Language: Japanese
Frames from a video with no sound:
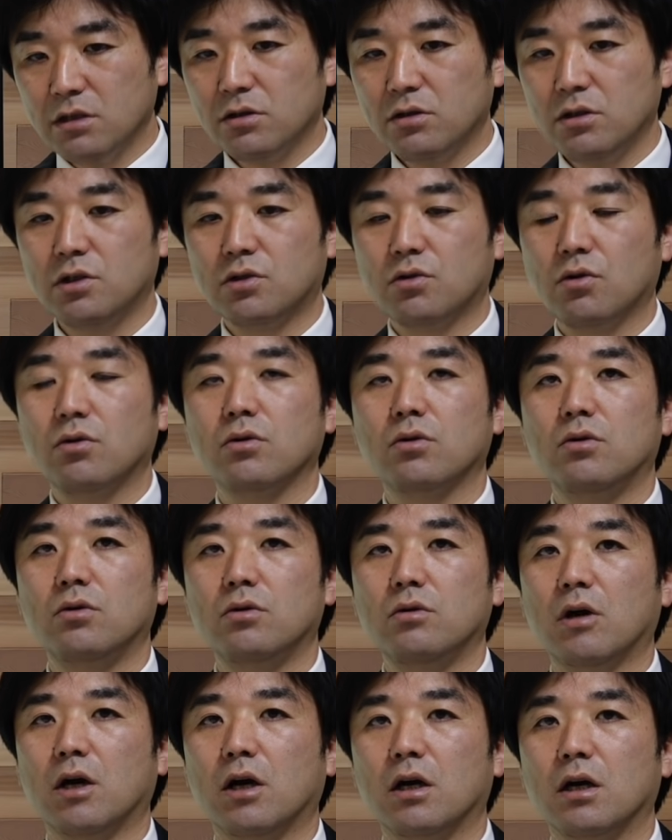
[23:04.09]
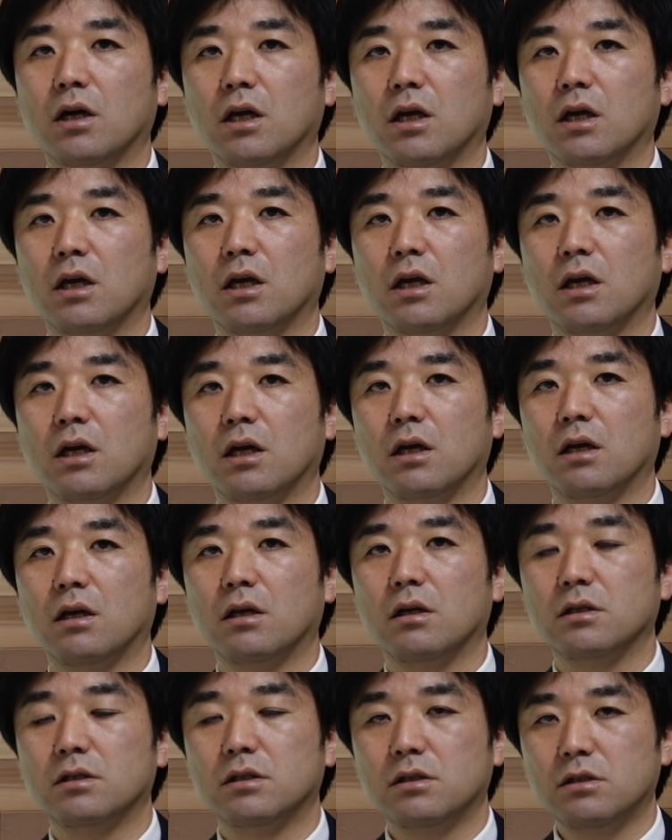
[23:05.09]
すい状況には、
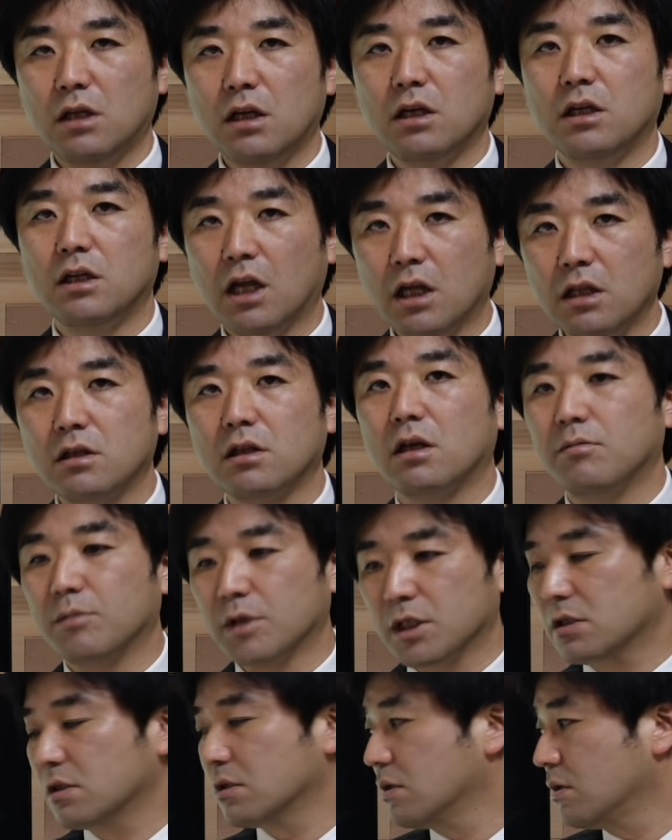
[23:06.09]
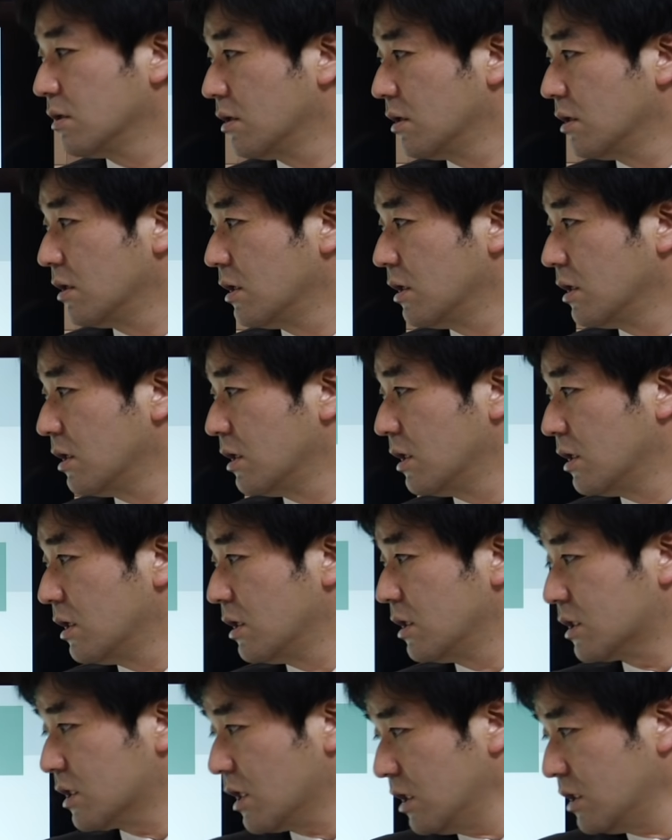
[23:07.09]
えー、すでになっています。
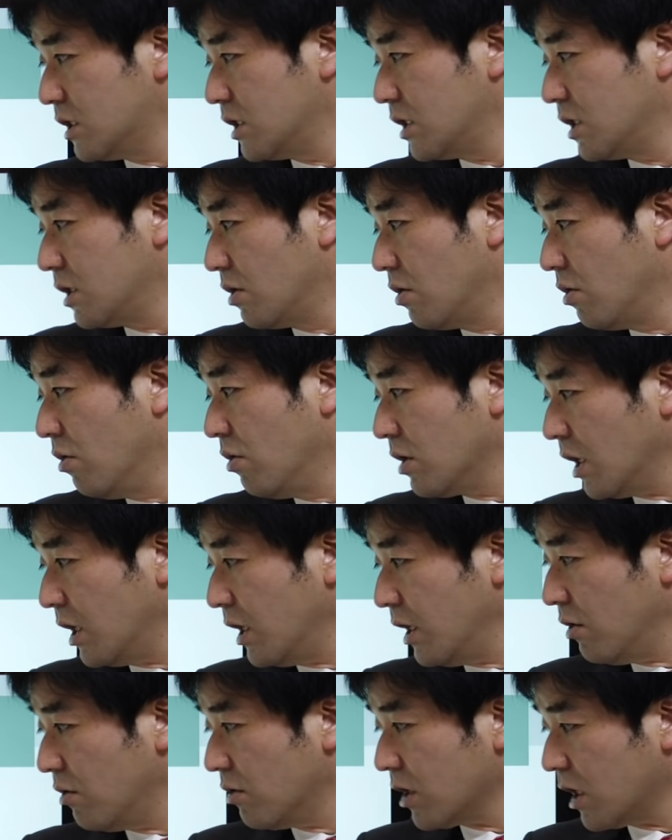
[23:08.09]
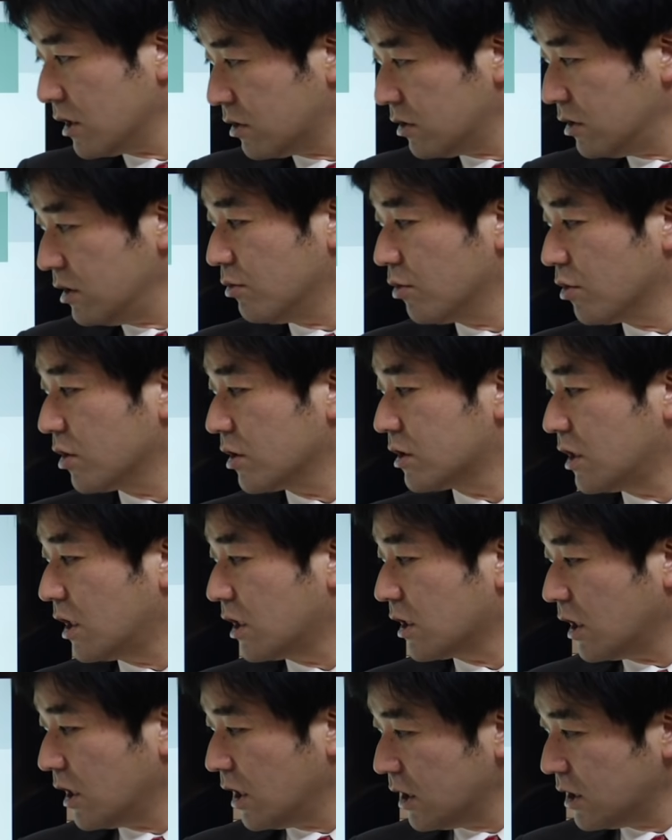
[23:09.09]
しかし、お金を貸すにもです
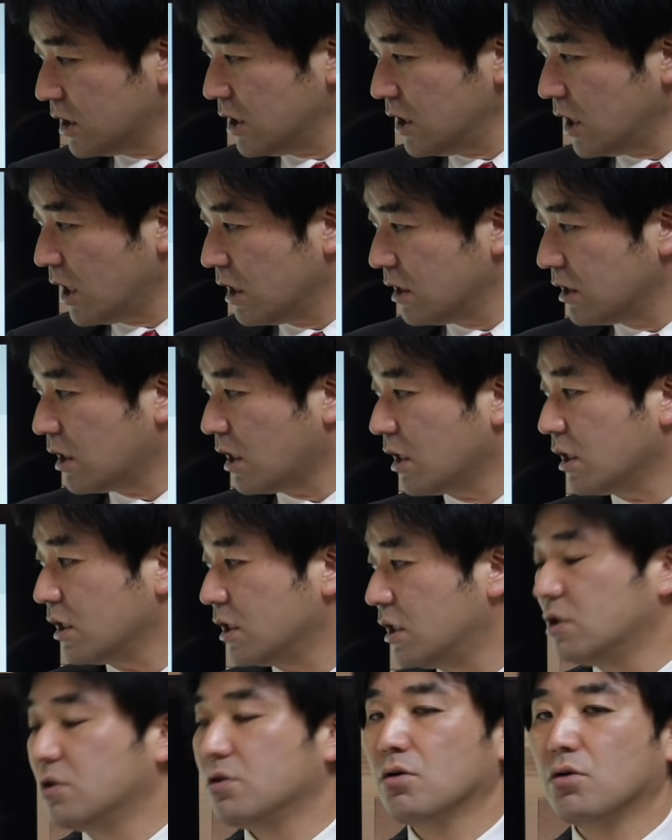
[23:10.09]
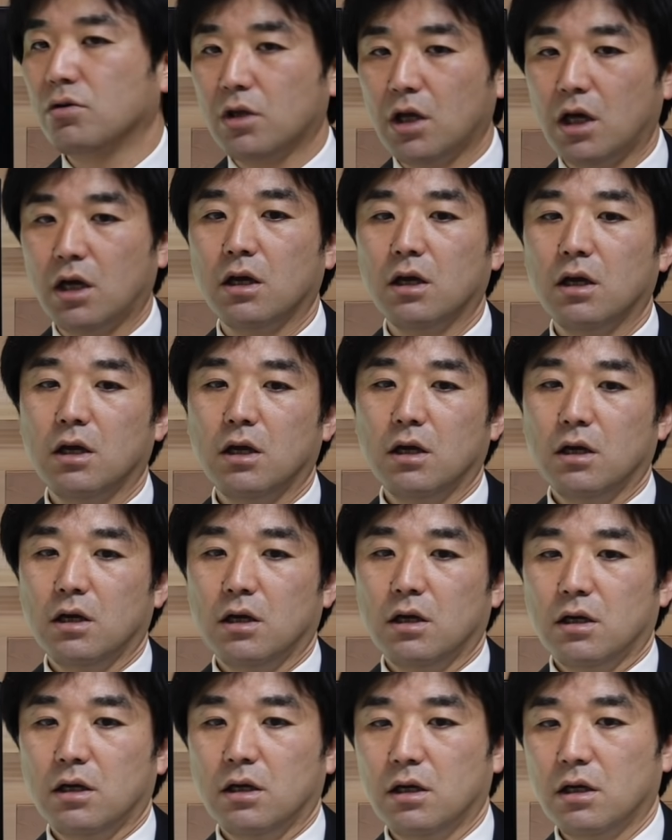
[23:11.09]
ね、正しい判断が必要で、
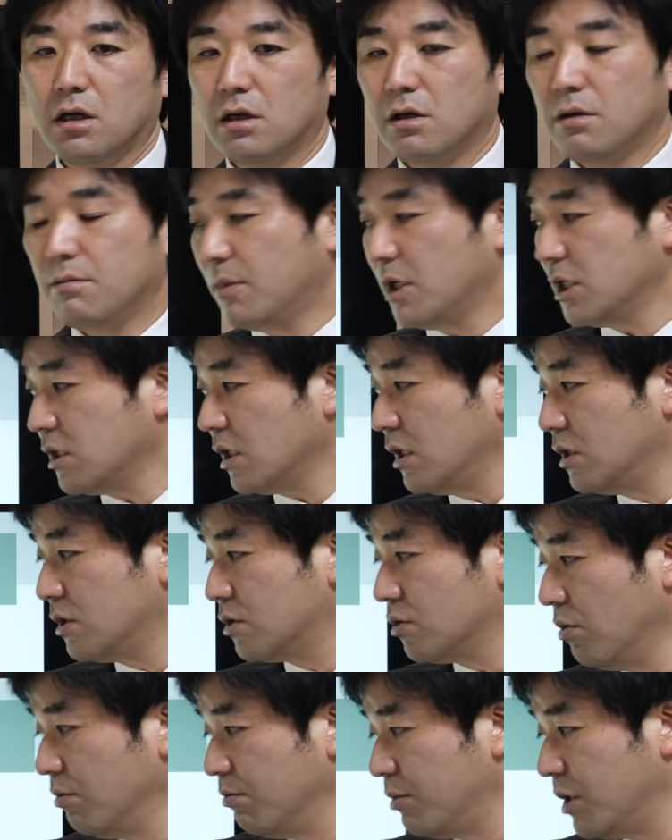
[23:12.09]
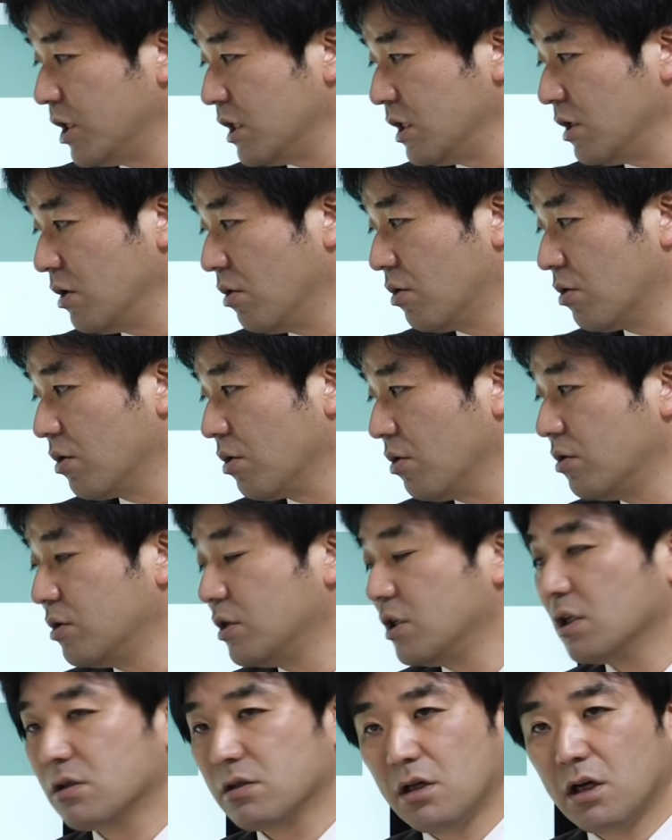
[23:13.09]
えー、まさにゾンビ企業のよう
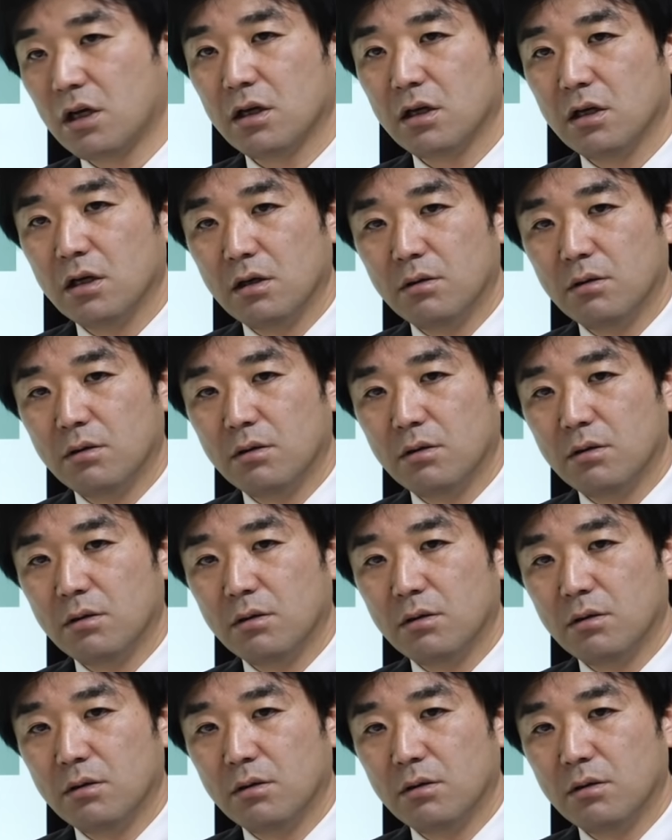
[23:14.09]
にですね、